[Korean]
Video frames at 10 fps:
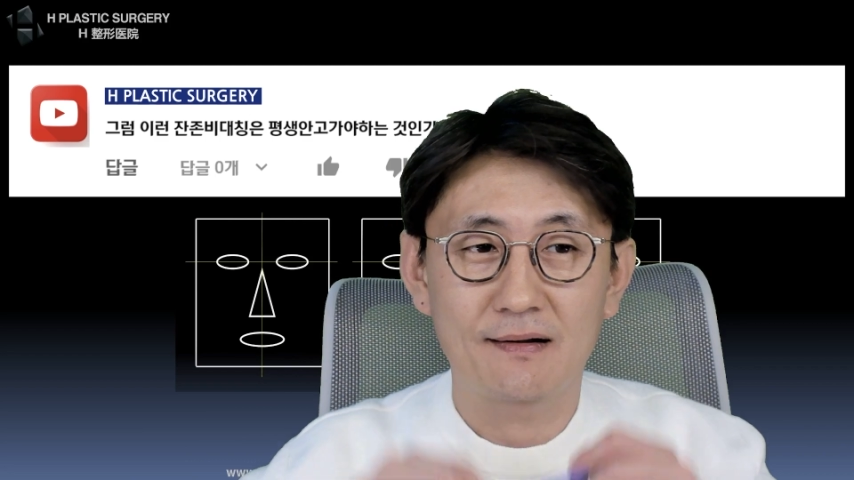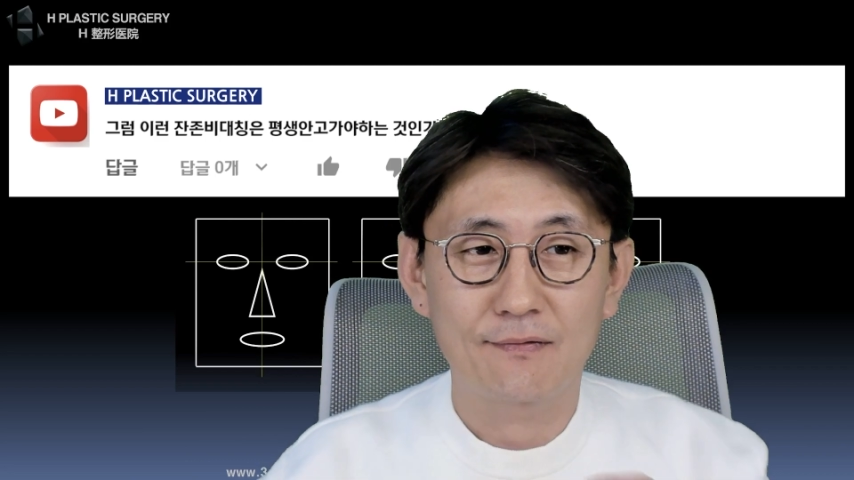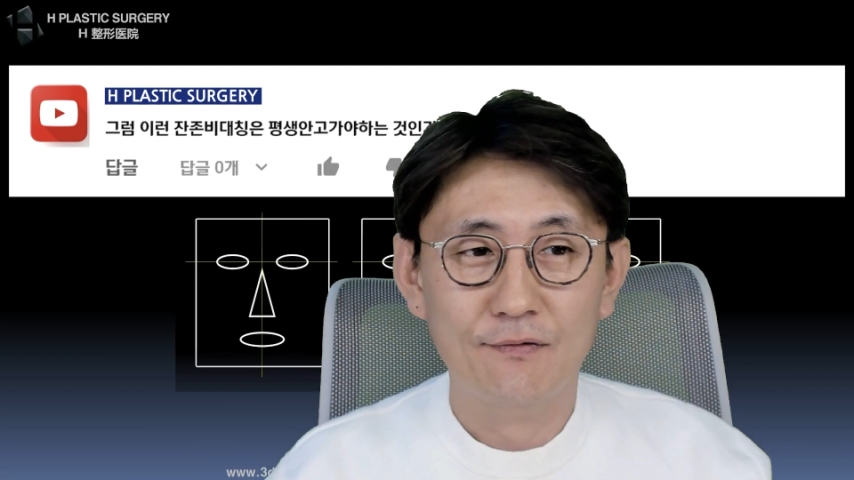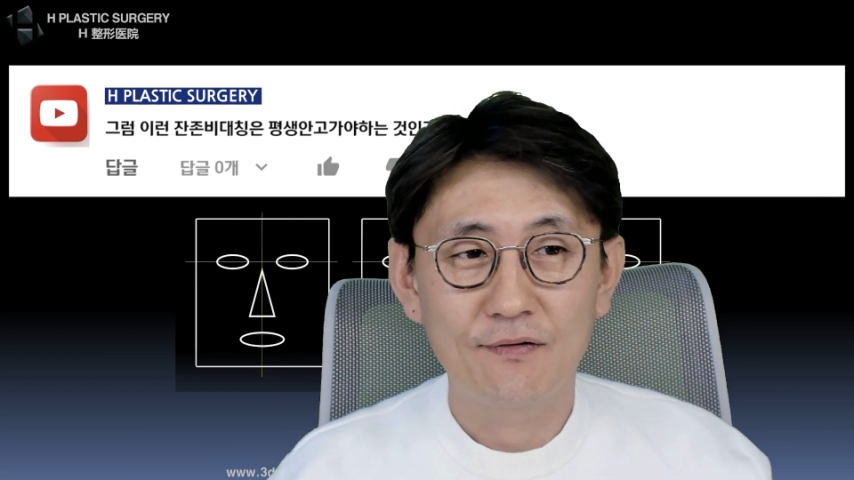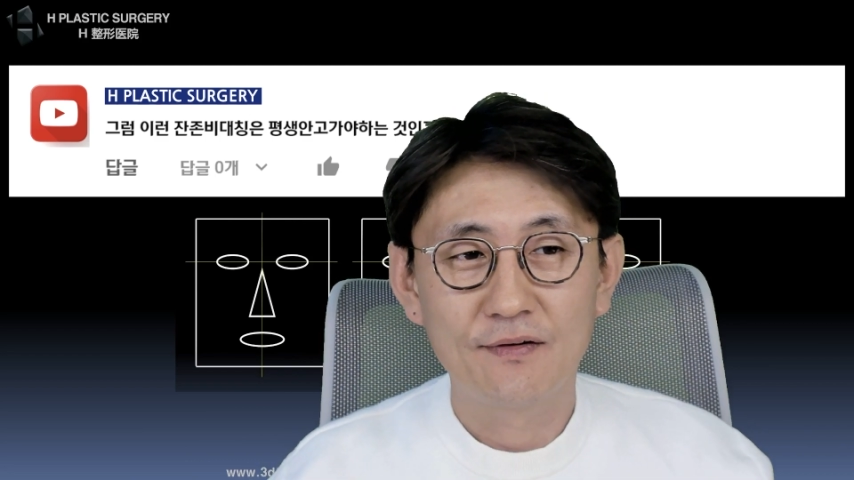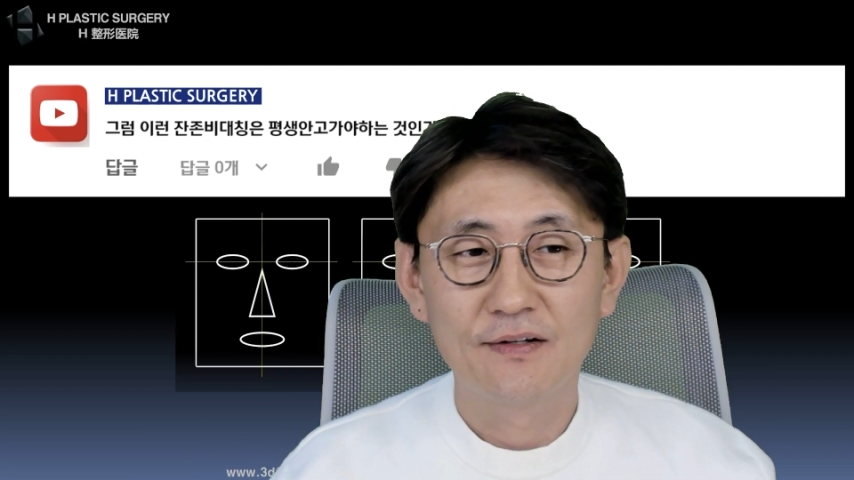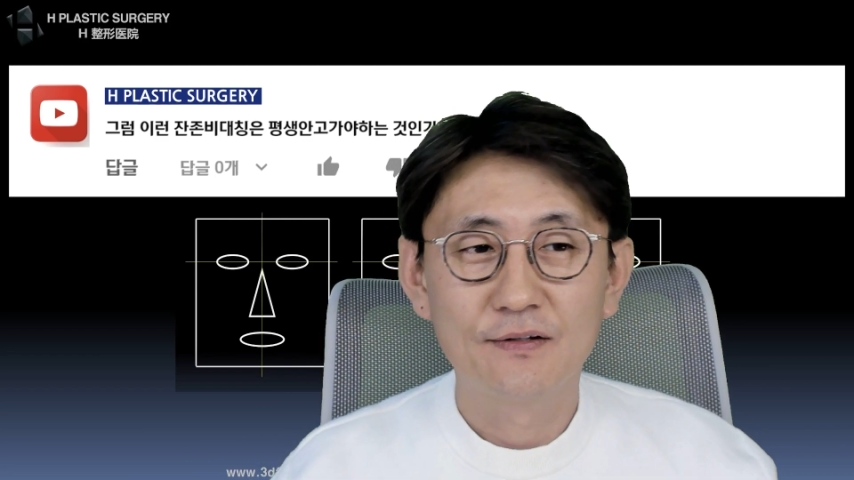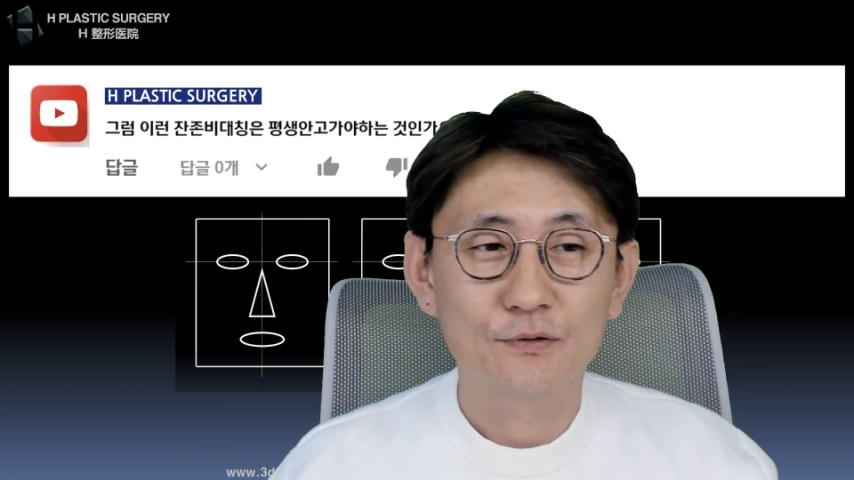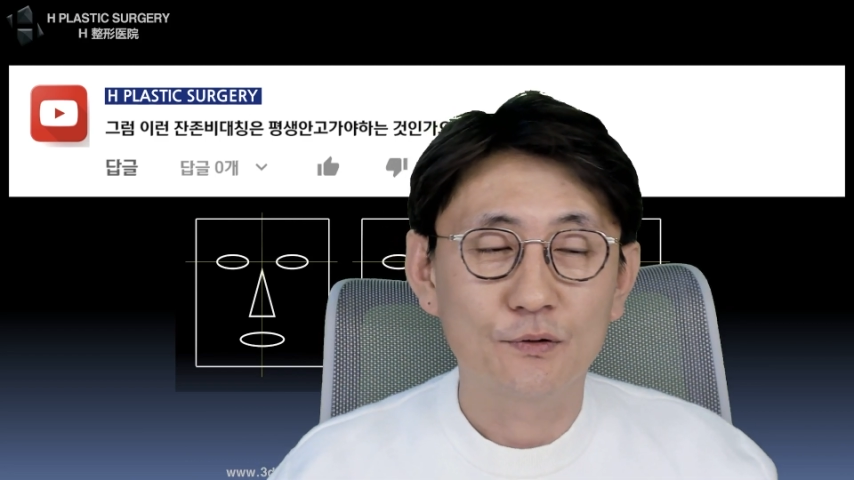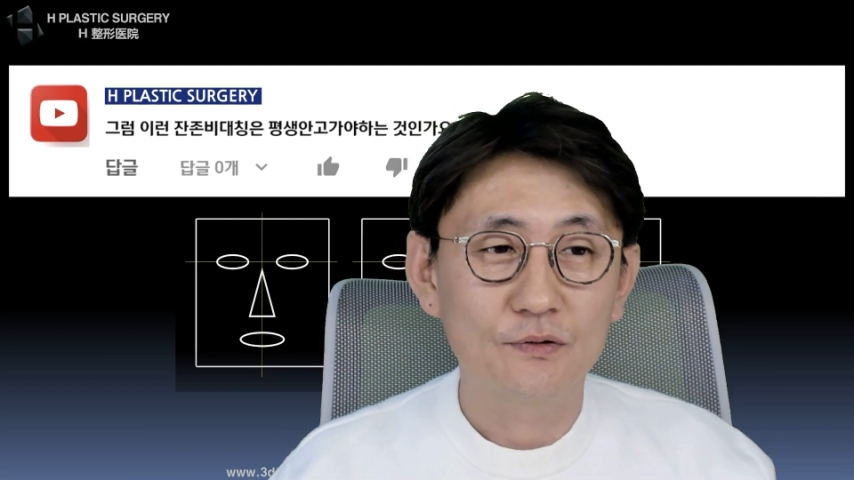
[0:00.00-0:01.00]
그래서
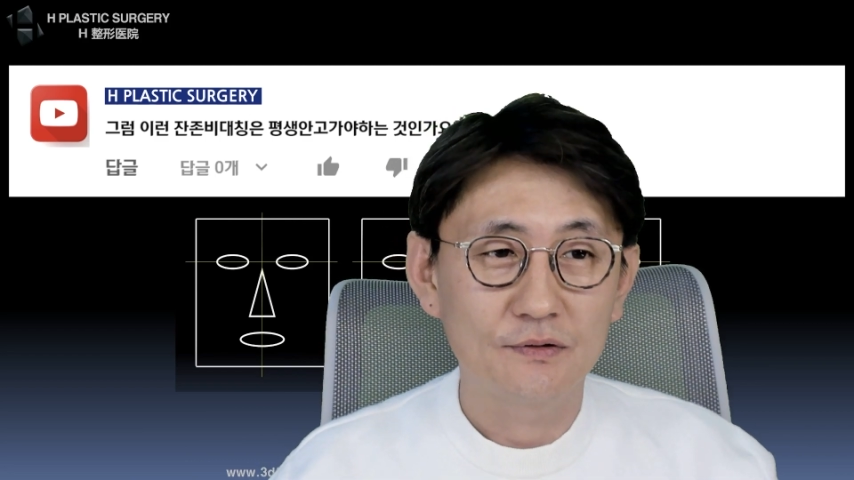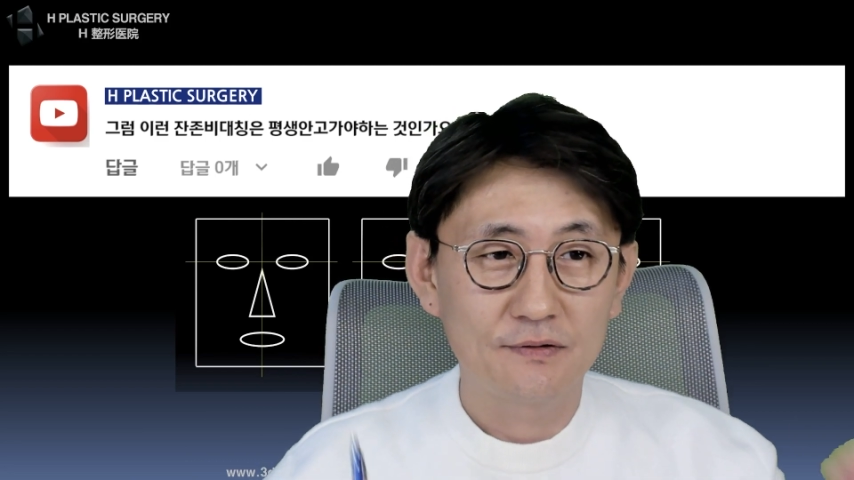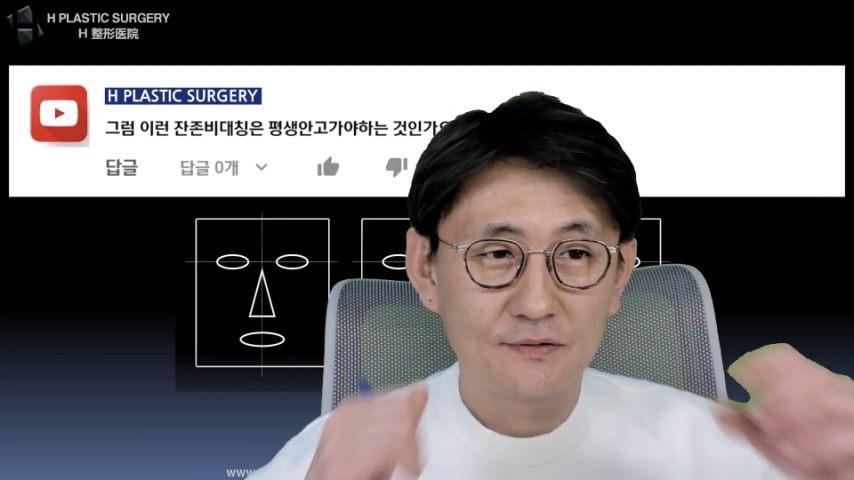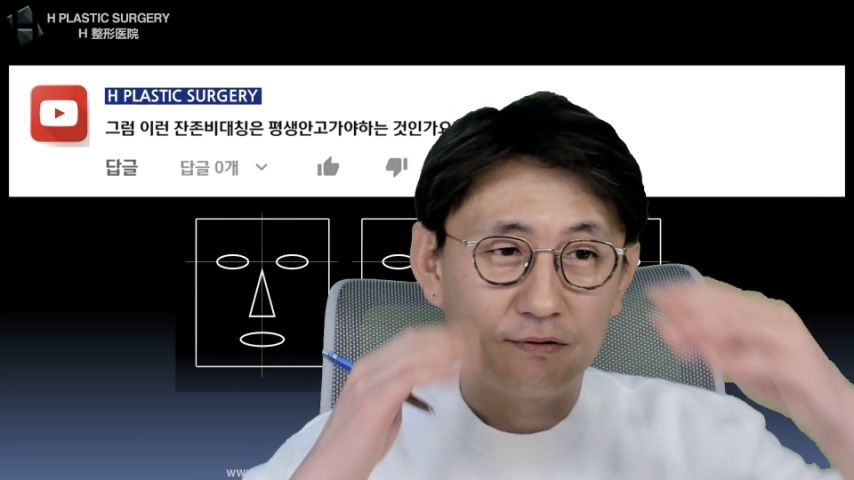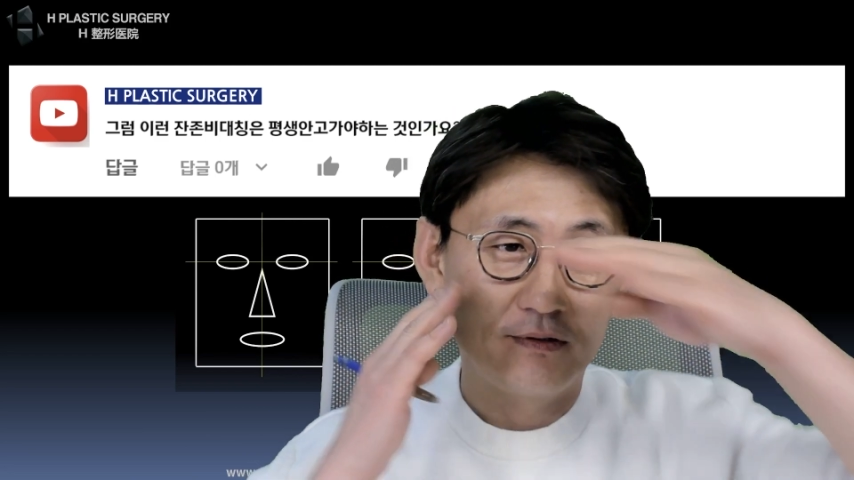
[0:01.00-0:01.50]
저는